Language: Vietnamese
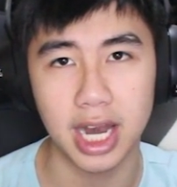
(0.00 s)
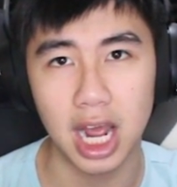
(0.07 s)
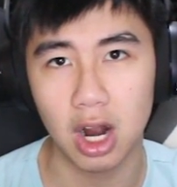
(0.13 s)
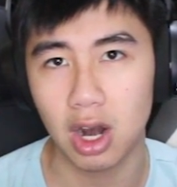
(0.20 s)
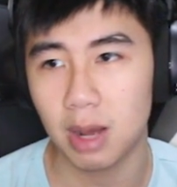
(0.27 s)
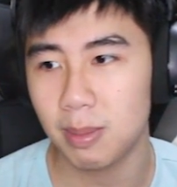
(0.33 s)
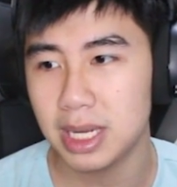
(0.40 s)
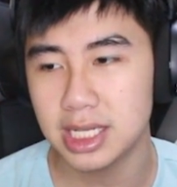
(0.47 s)

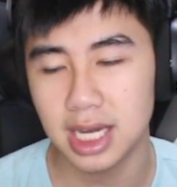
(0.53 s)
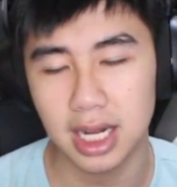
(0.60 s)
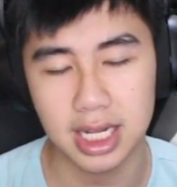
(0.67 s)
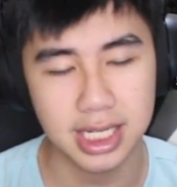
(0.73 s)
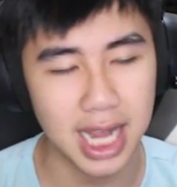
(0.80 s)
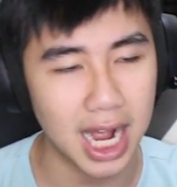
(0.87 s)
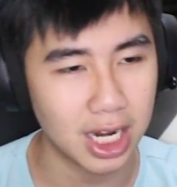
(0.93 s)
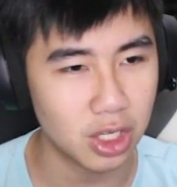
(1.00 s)
nào là bây giờ là
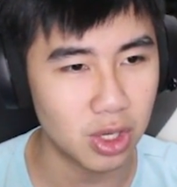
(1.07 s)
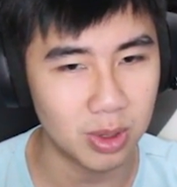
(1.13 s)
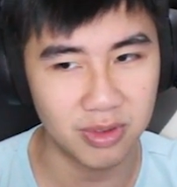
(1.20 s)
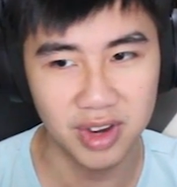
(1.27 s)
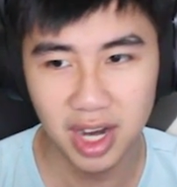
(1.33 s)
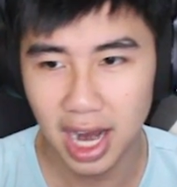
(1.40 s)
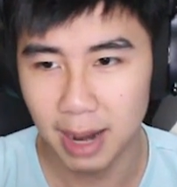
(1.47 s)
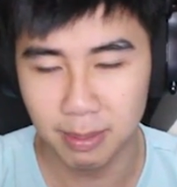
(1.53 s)
già thế rồi
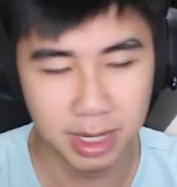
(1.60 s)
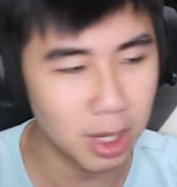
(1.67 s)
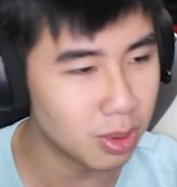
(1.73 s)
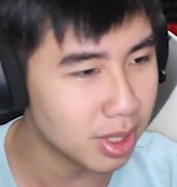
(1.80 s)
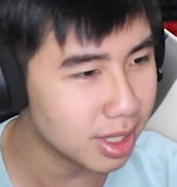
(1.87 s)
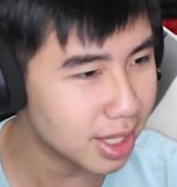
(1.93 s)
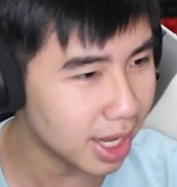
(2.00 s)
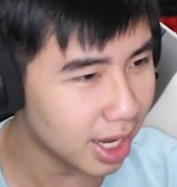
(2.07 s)
vẫn làm nhiều
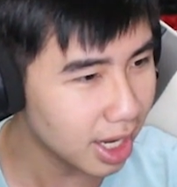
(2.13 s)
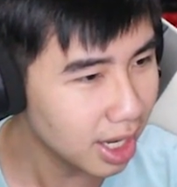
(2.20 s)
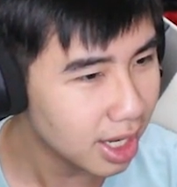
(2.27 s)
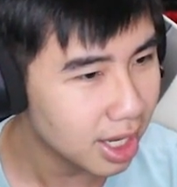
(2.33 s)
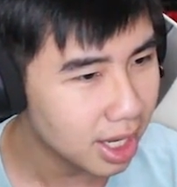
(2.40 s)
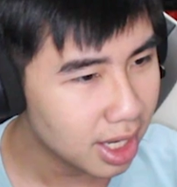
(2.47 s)
thứ thế